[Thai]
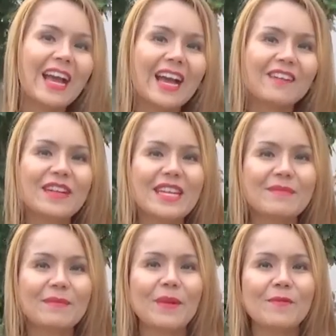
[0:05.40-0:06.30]
ค่ะ วันนี้
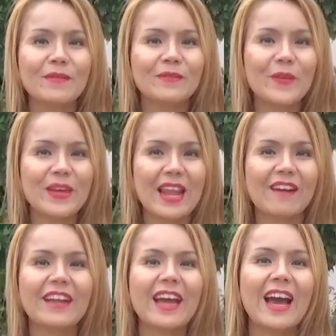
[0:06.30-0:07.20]
มาพบกับโฟอีกแล้
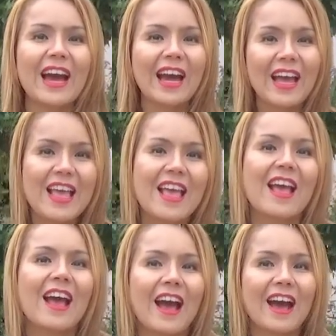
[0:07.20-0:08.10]
วนะคะ
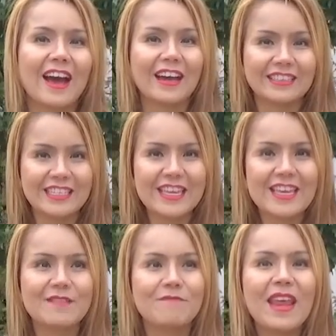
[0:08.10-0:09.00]
ที่
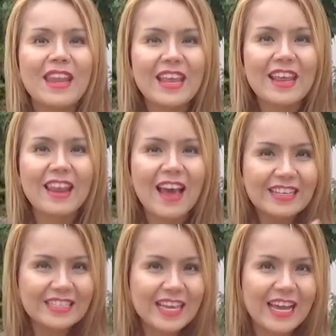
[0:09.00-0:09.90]
แมนนี่ไล
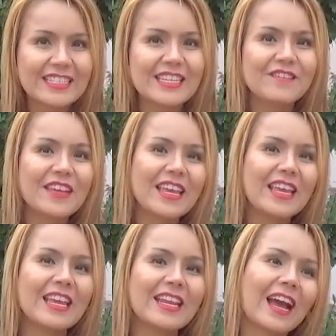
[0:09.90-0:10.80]
ฟ์สไตล์ทีวี
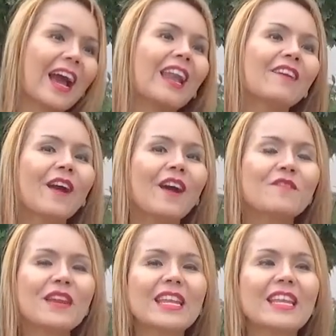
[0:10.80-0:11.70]
นะคะแล้วก็
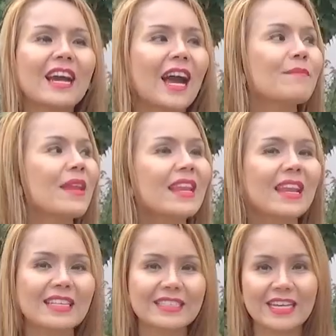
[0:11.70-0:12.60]
วันนี้นะคะแมนนี่
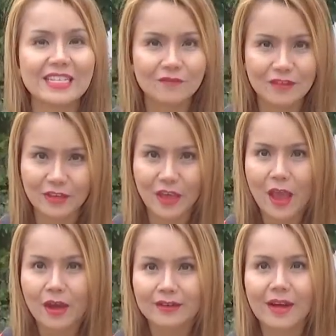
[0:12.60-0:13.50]
ไลฟ์สไตล์ทีวี
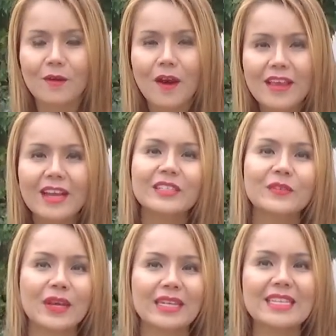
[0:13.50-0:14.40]
เราก็ยังอ
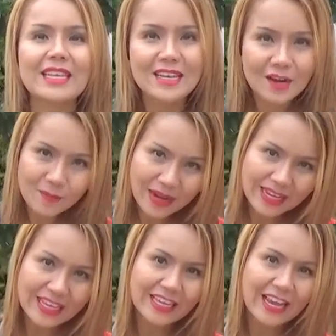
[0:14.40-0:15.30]
ยู่กันที่เยอรม
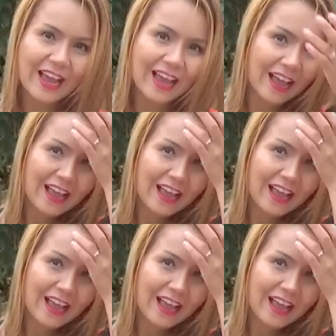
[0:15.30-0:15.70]
นีค่ะ